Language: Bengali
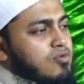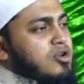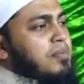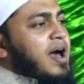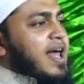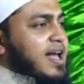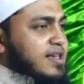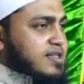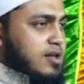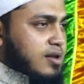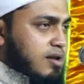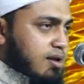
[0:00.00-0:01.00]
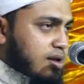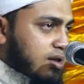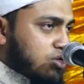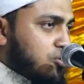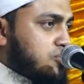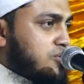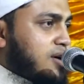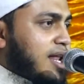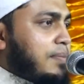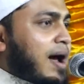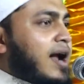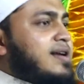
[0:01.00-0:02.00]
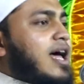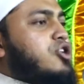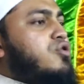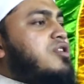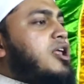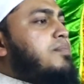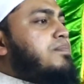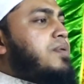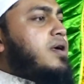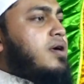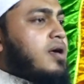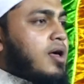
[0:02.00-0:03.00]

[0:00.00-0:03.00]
উনি মারা গেছেন চট্টগ্রাম আট আসনের এমপি